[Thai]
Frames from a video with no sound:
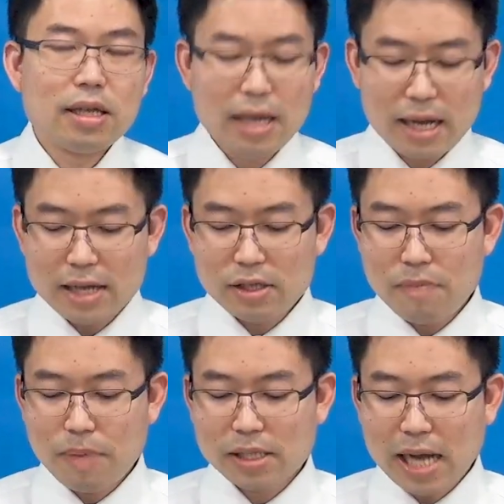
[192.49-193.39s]
ในการที่
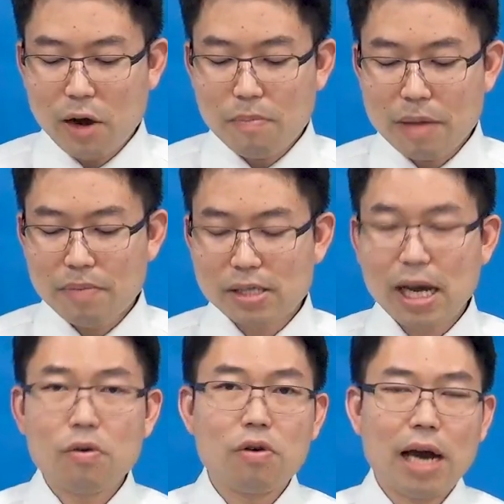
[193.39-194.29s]
พระเจ้าเป็นพระ
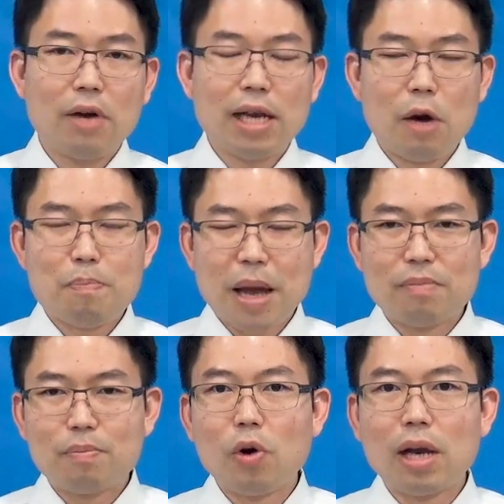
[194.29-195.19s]
เจ้าของเราแล้วเราเป็น
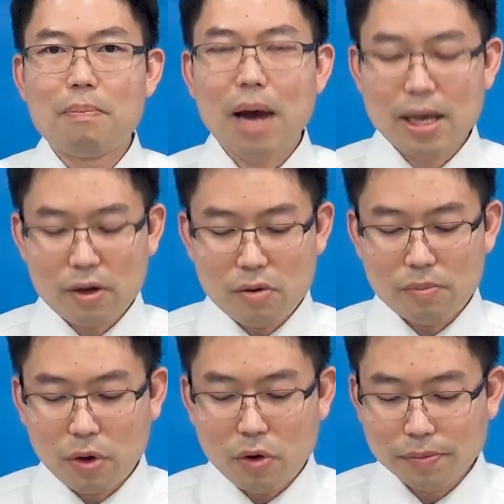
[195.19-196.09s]
พลภพของ
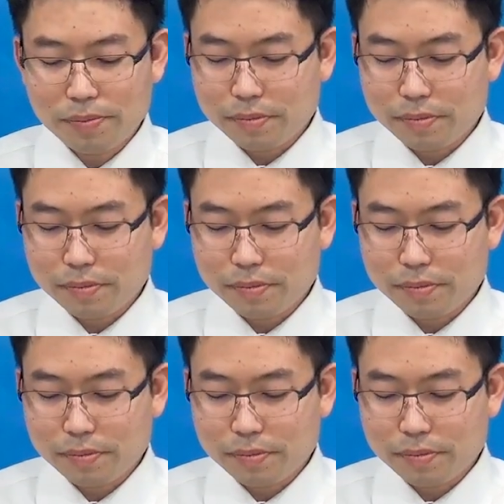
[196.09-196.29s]
พระองค์